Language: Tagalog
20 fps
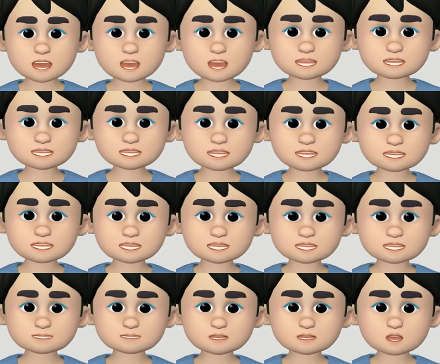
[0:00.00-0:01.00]

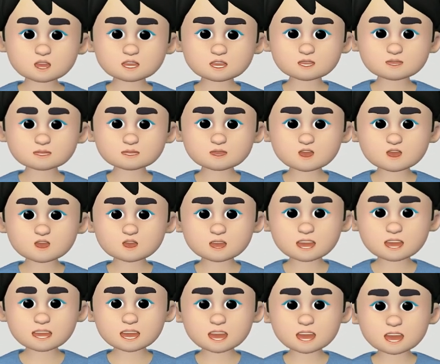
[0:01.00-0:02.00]
mariing tututol
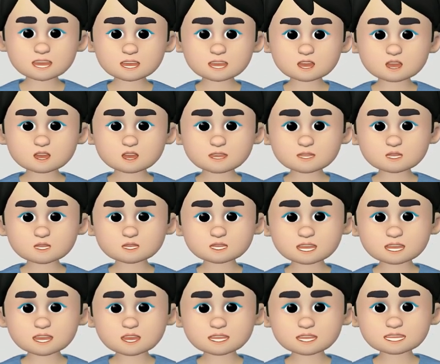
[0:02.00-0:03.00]
sa plano ni
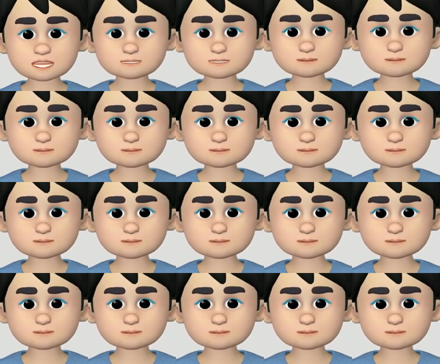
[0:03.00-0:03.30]
Duterte